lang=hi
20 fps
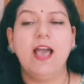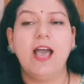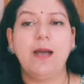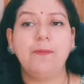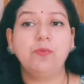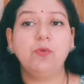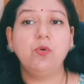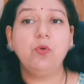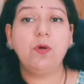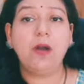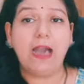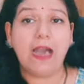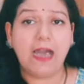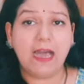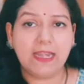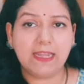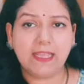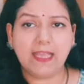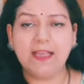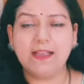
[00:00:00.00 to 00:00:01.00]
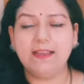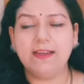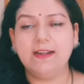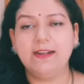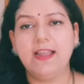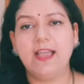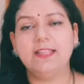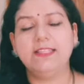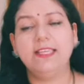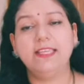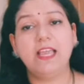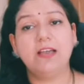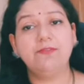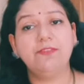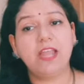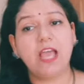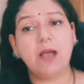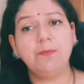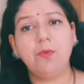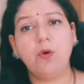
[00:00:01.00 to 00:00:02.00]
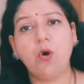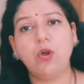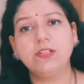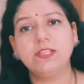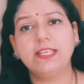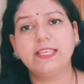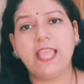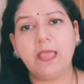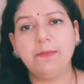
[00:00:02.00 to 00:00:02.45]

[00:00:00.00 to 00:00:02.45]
आपको हल्का कलर ना दे या फिर आप बहुत ज़्यादा